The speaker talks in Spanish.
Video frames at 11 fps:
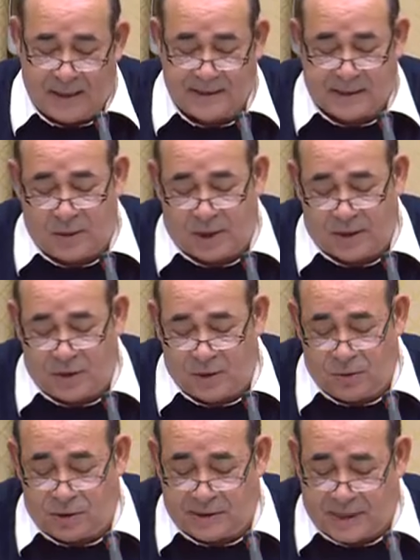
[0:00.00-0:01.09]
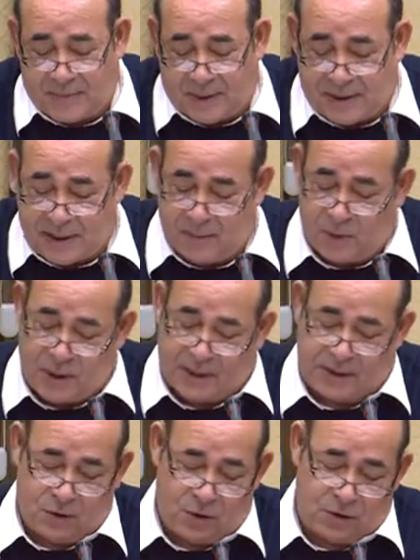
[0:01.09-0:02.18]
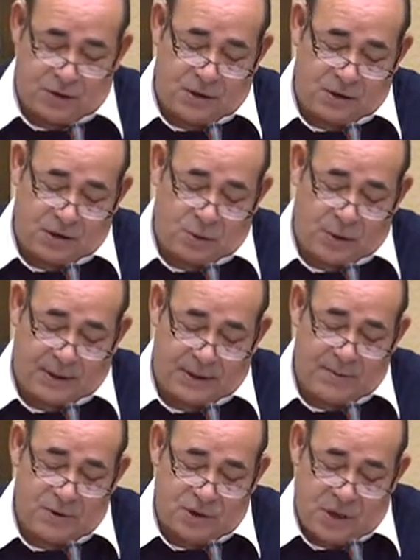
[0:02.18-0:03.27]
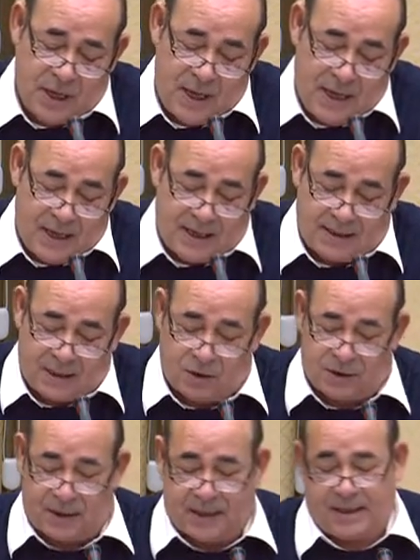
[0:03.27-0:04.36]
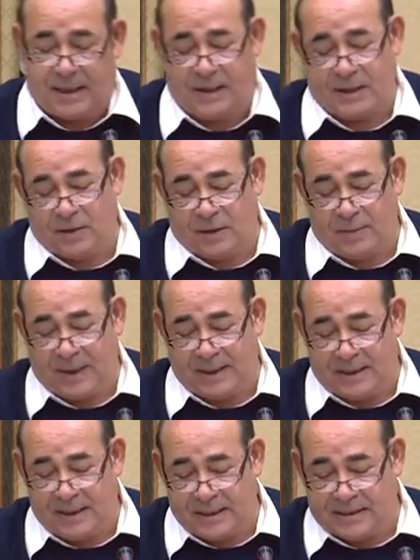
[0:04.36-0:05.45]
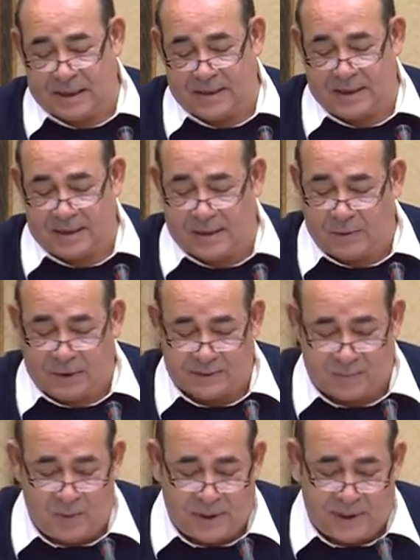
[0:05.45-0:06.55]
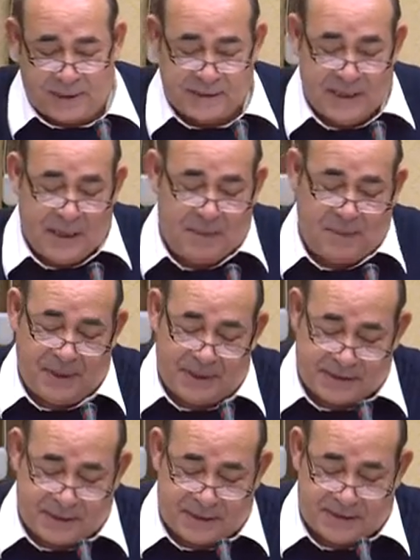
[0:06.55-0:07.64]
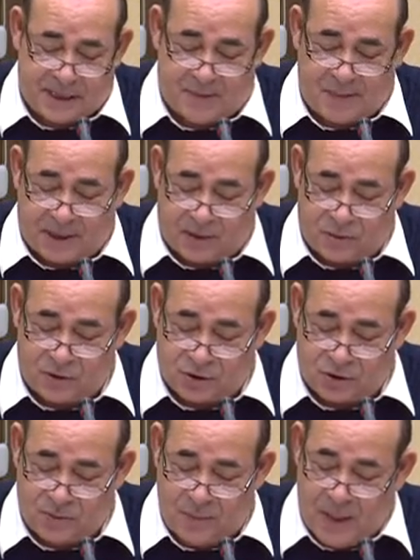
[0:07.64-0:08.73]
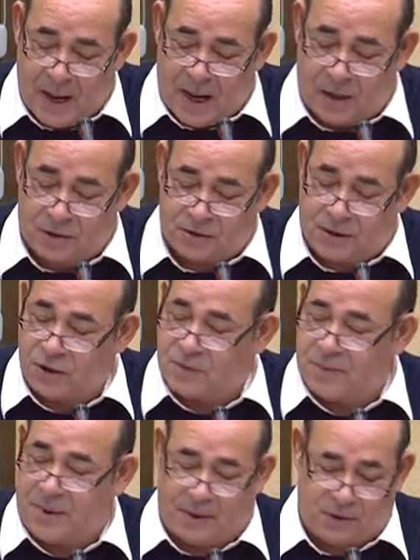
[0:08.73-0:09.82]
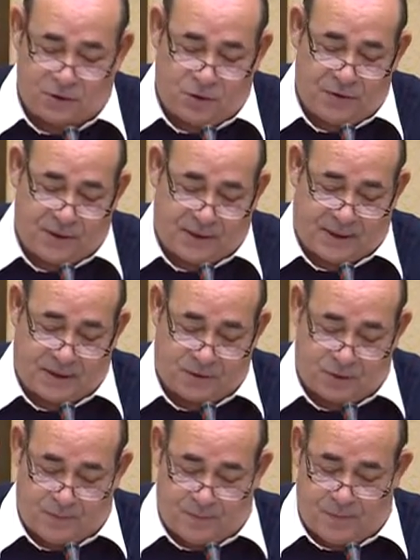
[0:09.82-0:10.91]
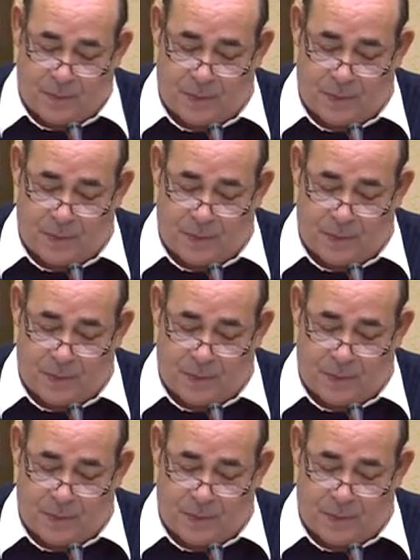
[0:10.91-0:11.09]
la instauración de un sistema antidemocrático en los centros educativos, el recorte generalizado de plantillas, el cierre de aulas públicas, mientras se destinan más recursos a los centros privados concertados.